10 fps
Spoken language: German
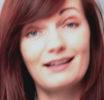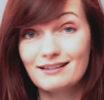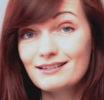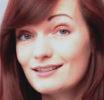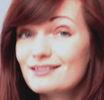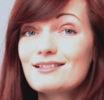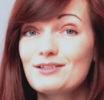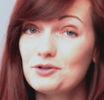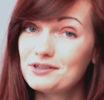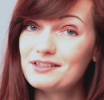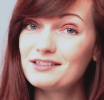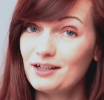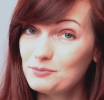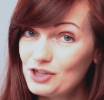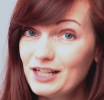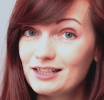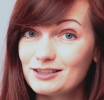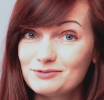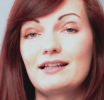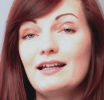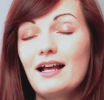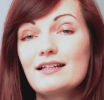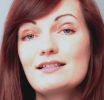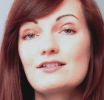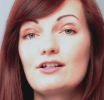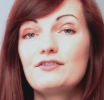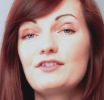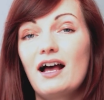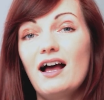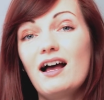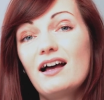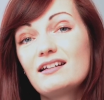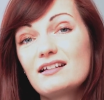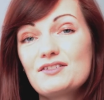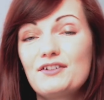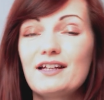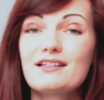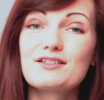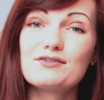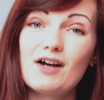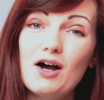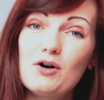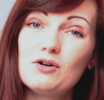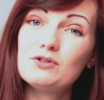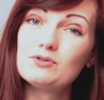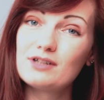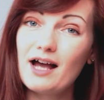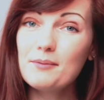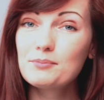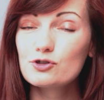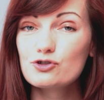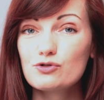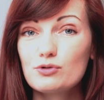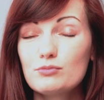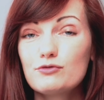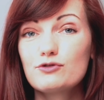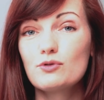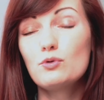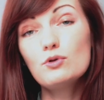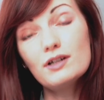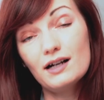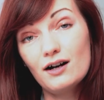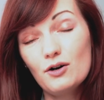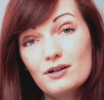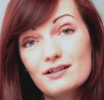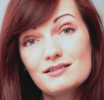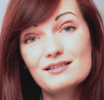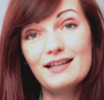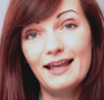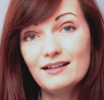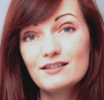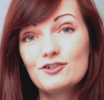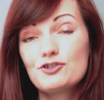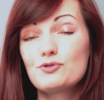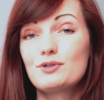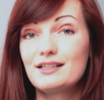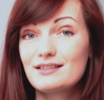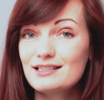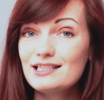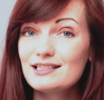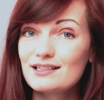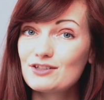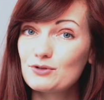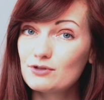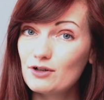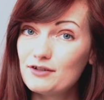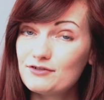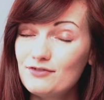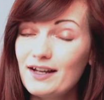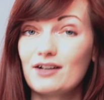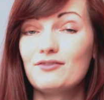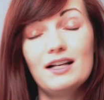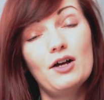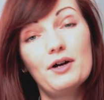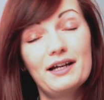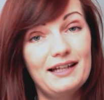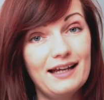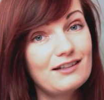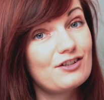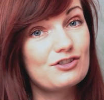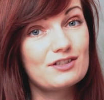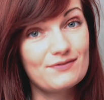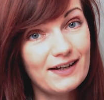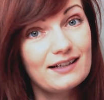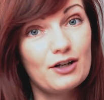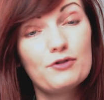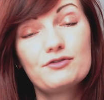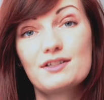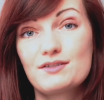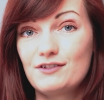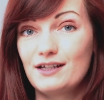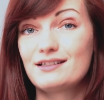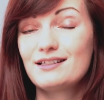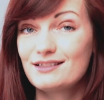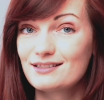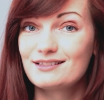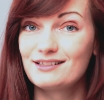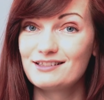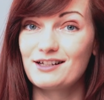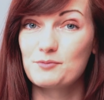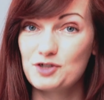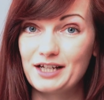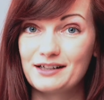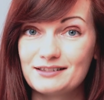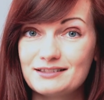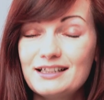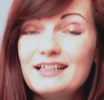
dann ist es auch nicht am Schenkel. Dann heißt es oft, ah, das Pferd ist faul oder abgestumpft oder auch es ist hektisch und entzieht sich und läuft weg, weil auch ein hektisches, weglaufendes Pferd ist nicht am Schenkel.